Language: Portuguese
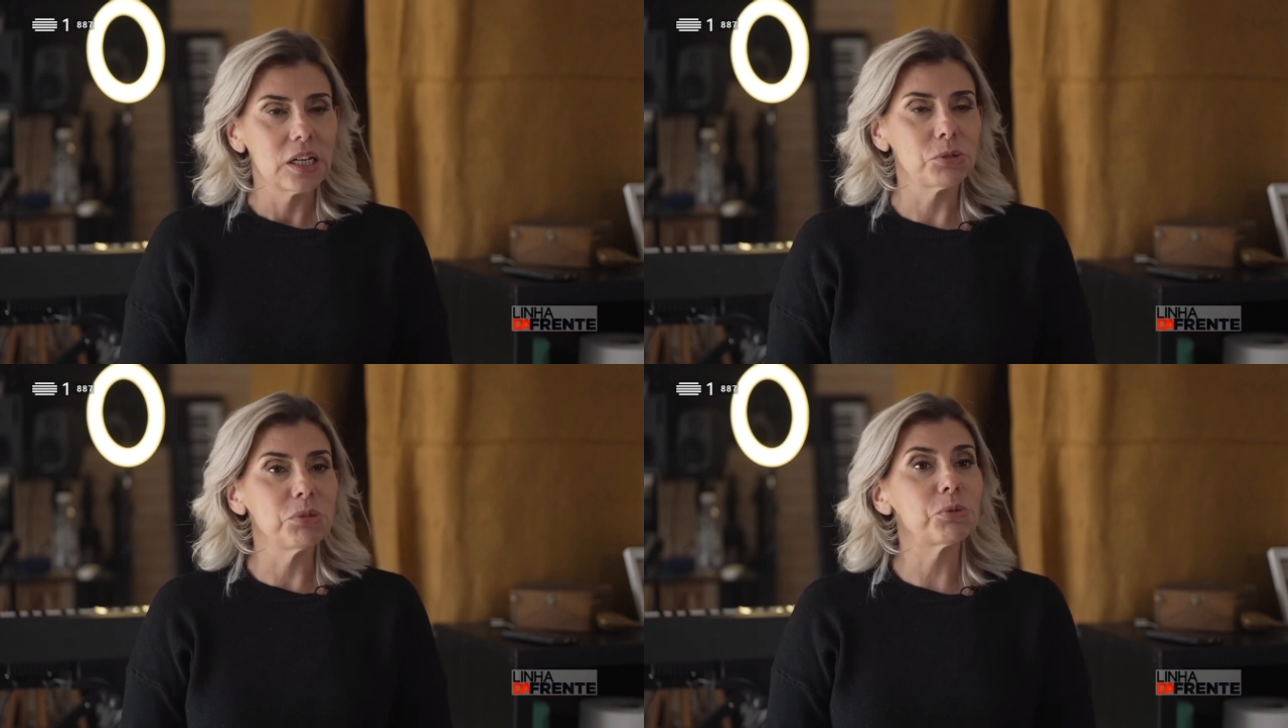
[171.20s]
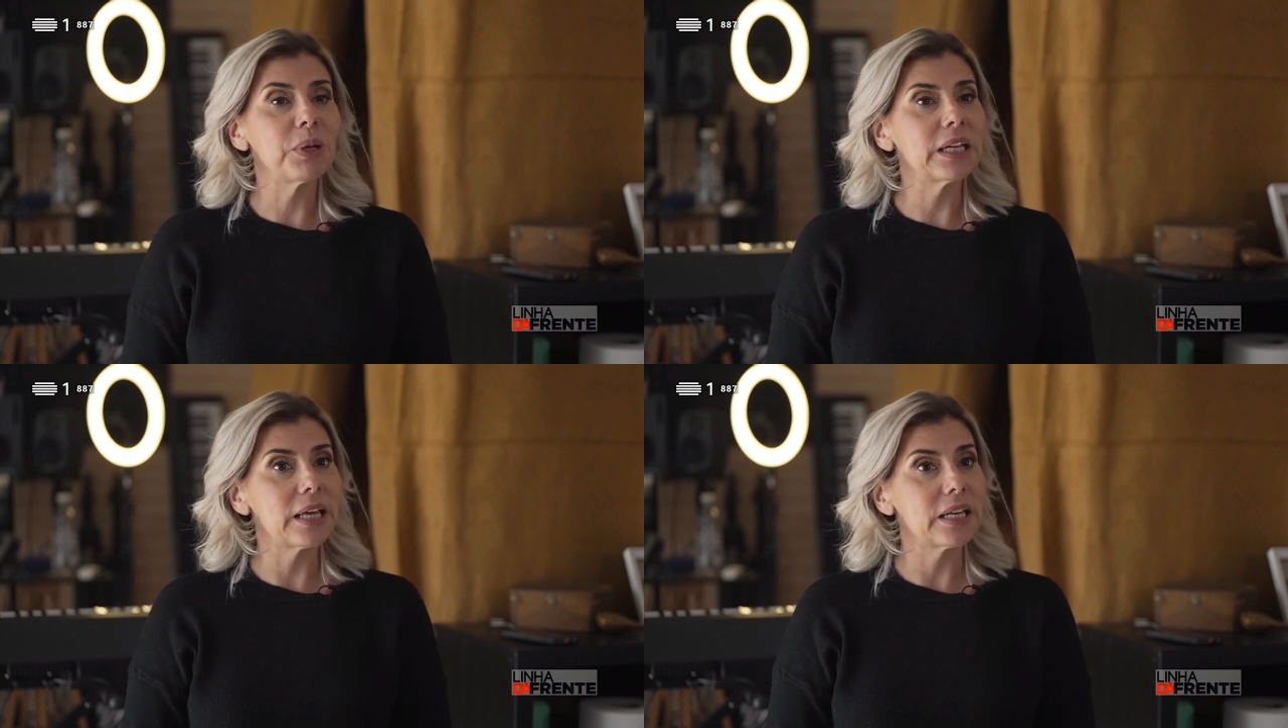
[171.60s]
As minhas
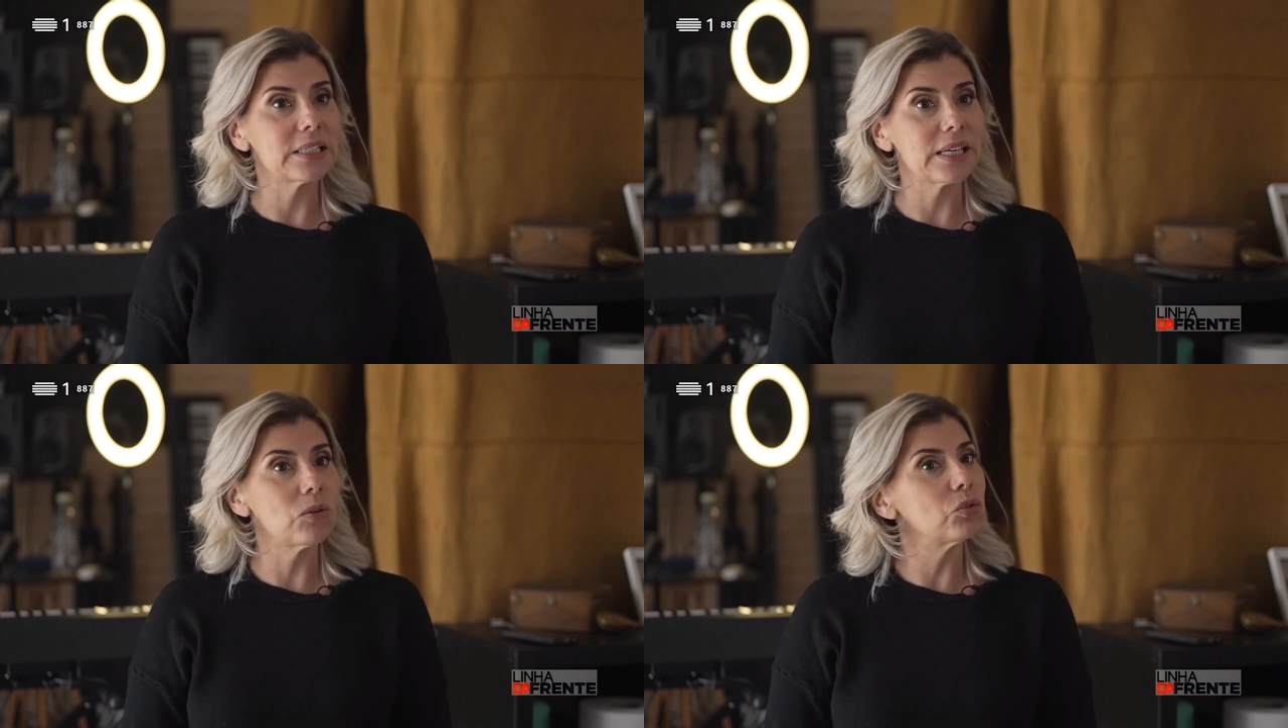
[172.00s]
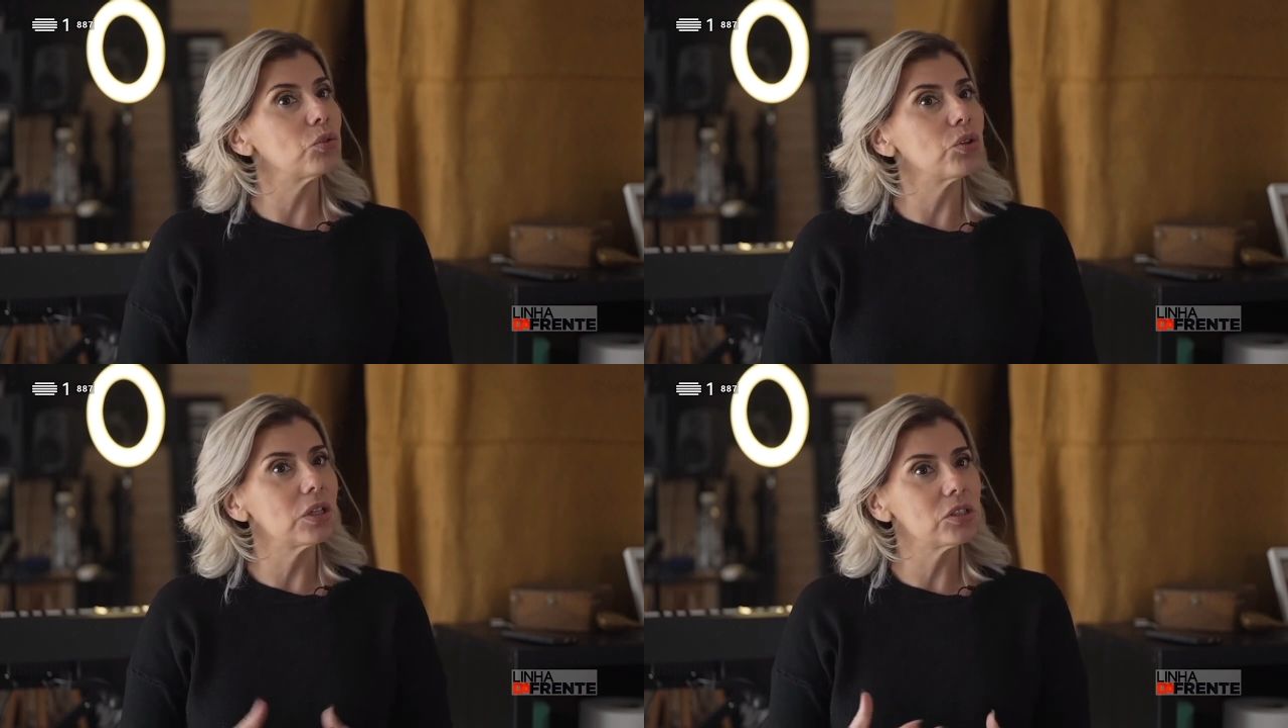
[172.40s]
brincadeiras eram
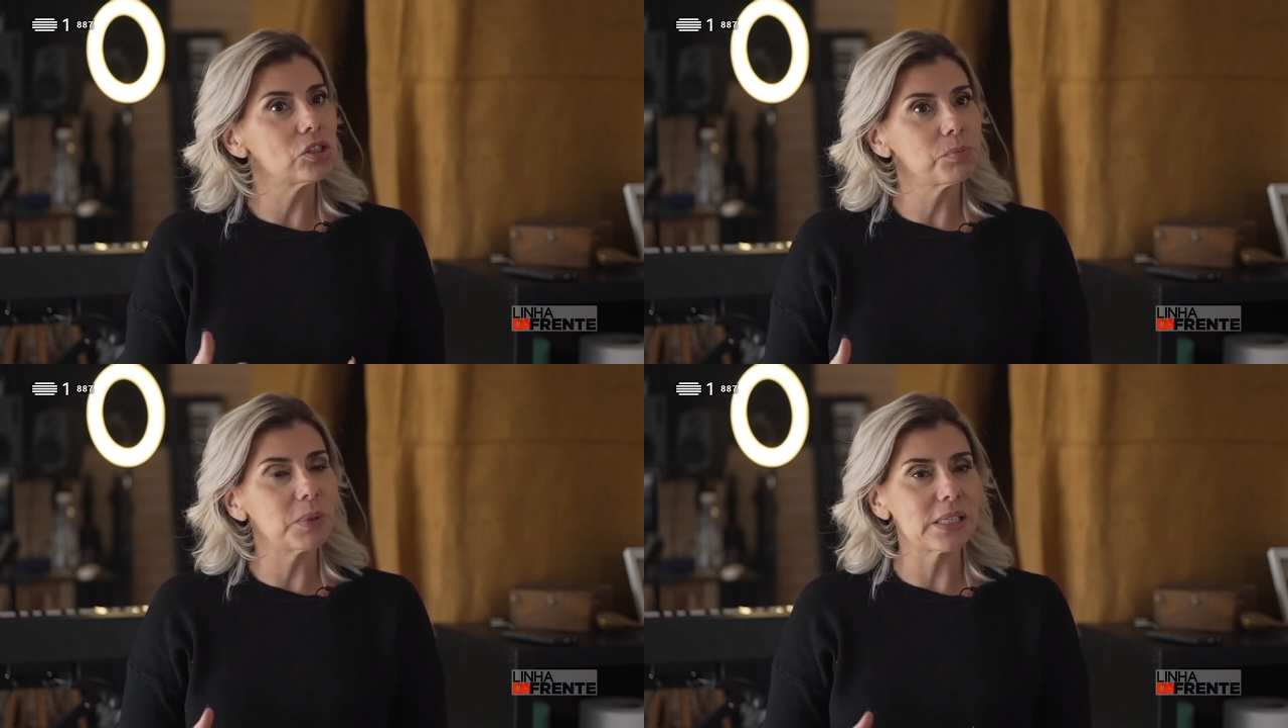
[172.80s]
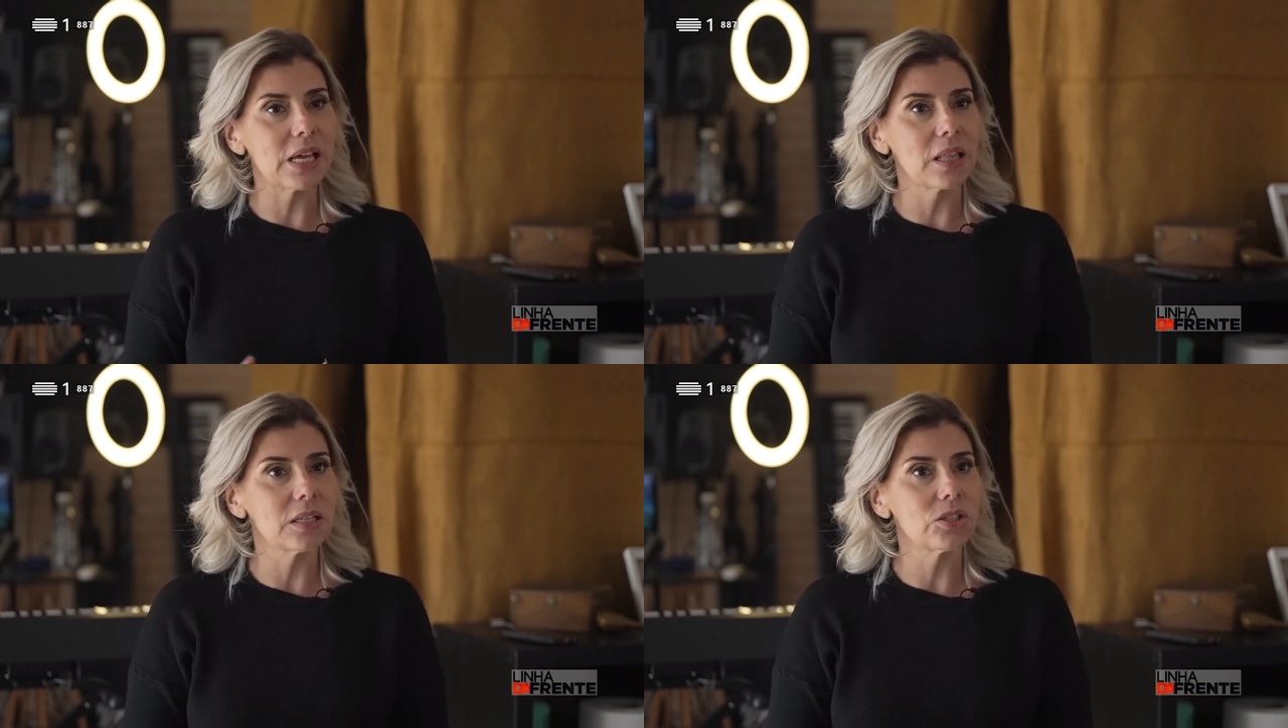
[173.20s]
todas
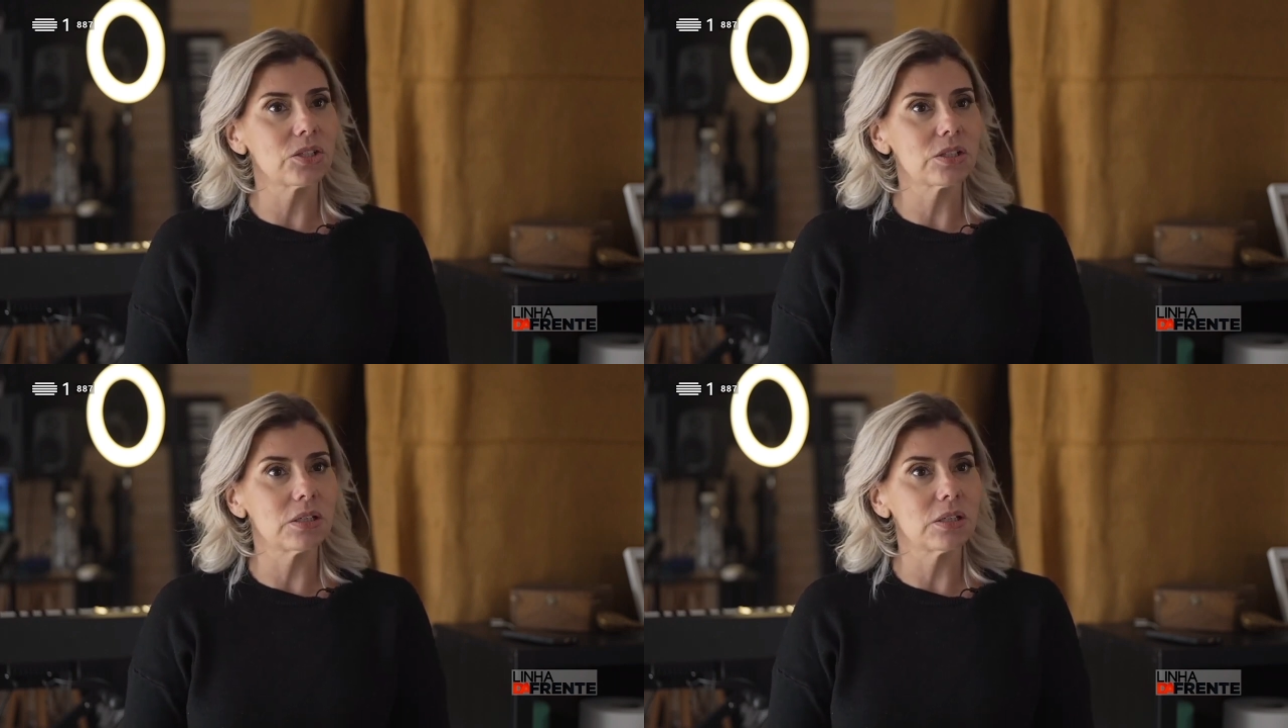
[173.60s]
passadas,